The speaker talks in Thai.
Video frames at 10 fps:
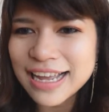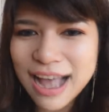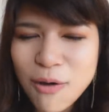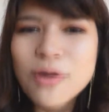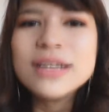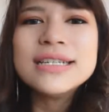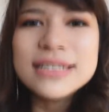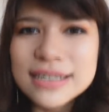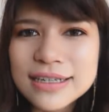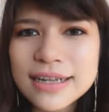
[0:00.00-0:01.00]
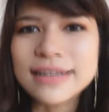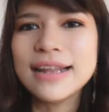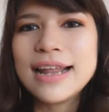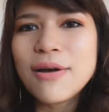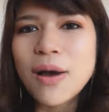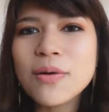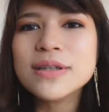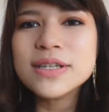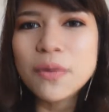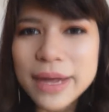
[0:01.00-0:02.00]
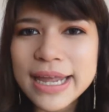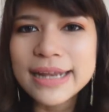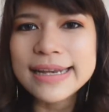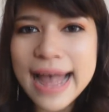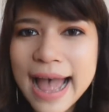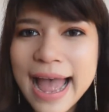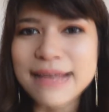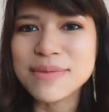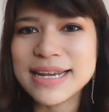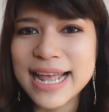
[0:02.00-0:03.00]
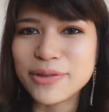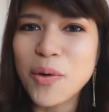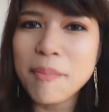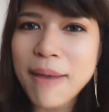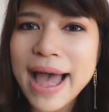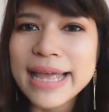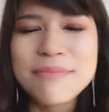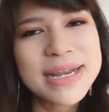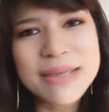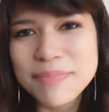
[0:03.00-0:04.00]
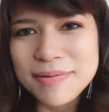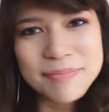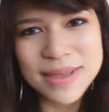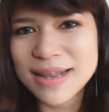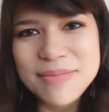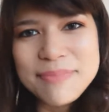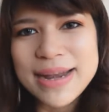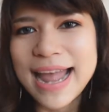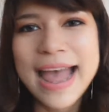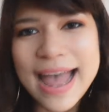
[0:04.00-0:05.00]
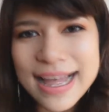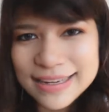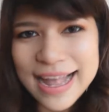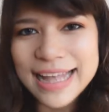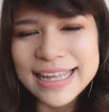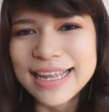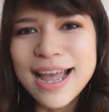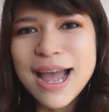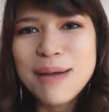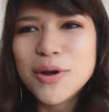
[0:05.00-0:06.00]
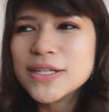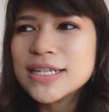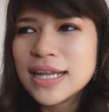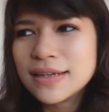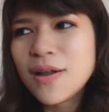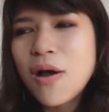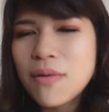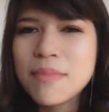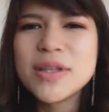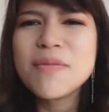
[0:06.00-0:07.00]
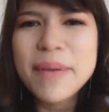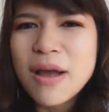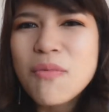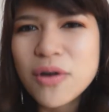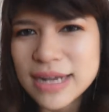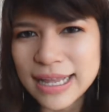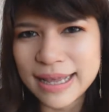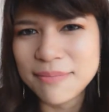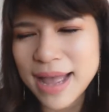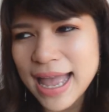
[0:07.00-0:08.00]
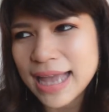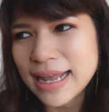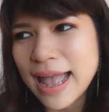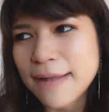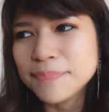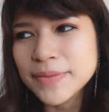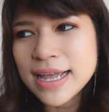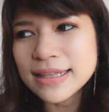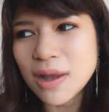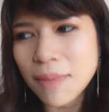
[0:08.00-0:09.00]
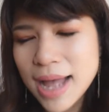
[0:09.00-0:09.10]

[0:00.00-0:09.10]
เขาก็จะเดิน แล้วเขาก็จะวิ่งได้เหมือนเด็กทั่วไป ไม่ได้ไม่ได้มีปัญหาอะไร เพราะฉะนั้นออยว่าไม่ต้องไปกังวลอะไรมากนะคะ แต่